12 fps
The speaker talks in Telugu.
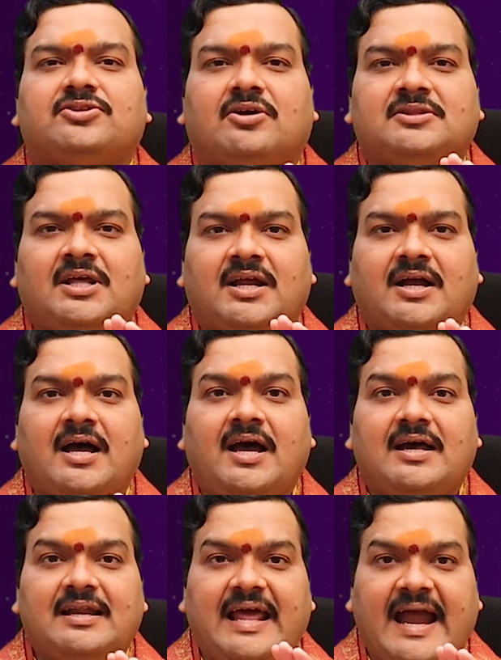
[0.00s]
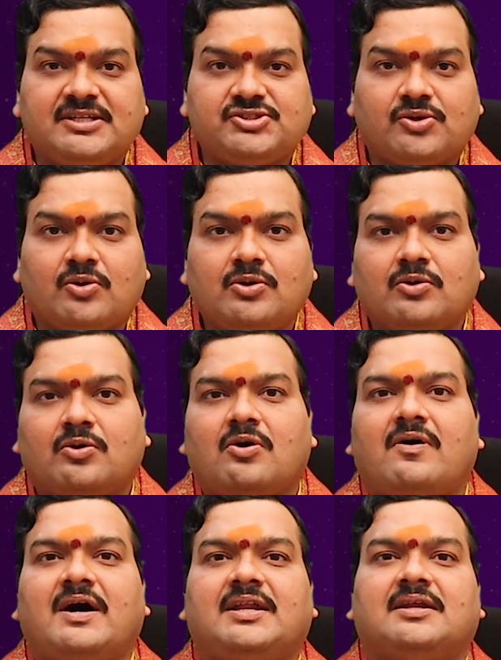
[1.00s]
తొందరగా ల్యాండ్స్
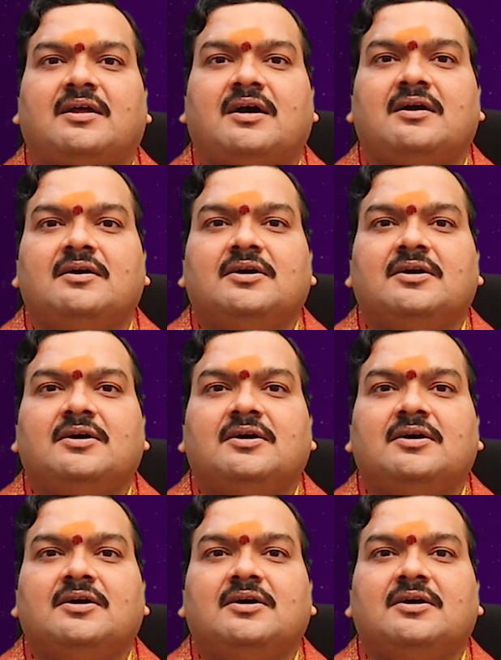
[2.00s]
కొనుక్కోవాలన్నా